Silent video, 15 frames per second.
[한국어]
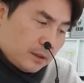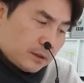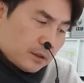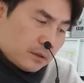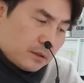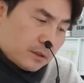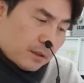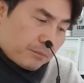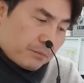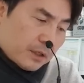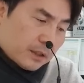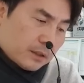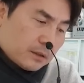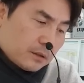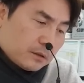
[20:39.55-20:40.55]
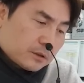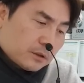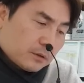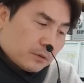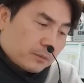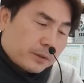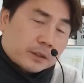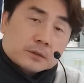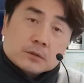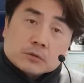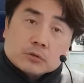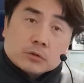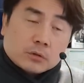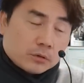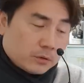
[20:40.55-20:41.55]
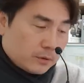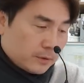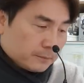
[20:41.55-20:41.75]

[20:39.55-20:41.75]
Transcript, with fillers: 천삼백에서 천오백 정도